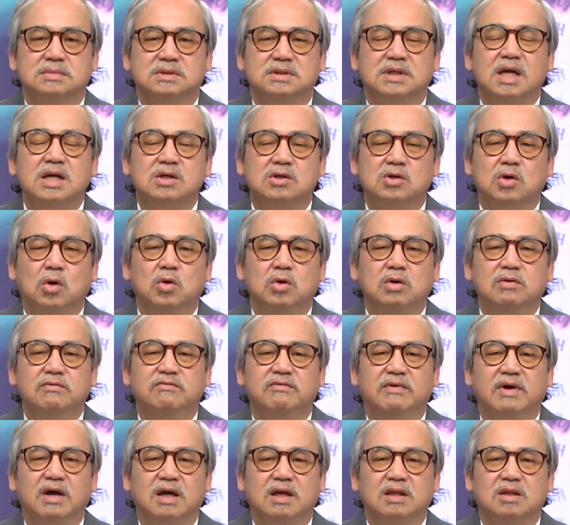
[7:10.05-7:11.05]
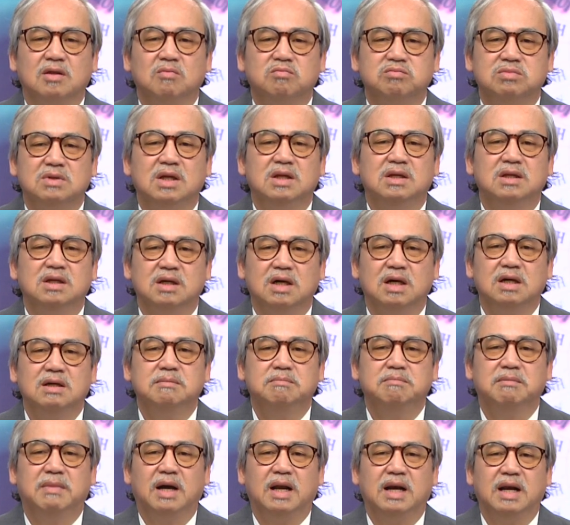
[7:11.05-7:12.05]
rắc rối về thông tin nữa
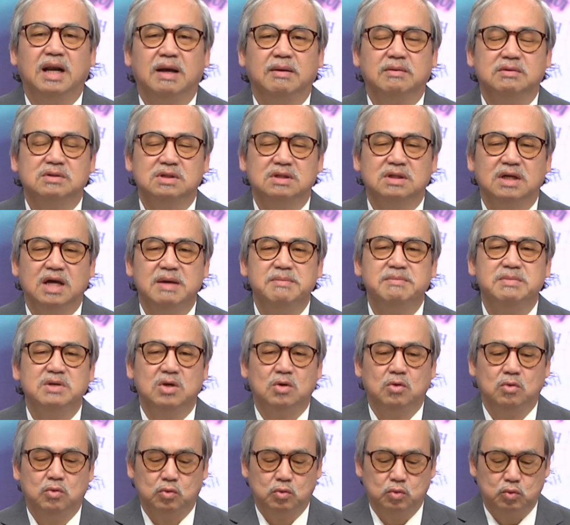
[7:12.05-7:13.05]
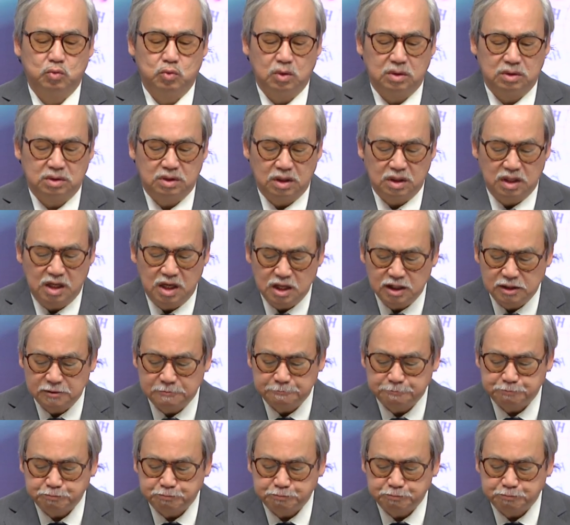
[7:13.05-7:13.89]
mà là sự êm dịu tuần tự hơn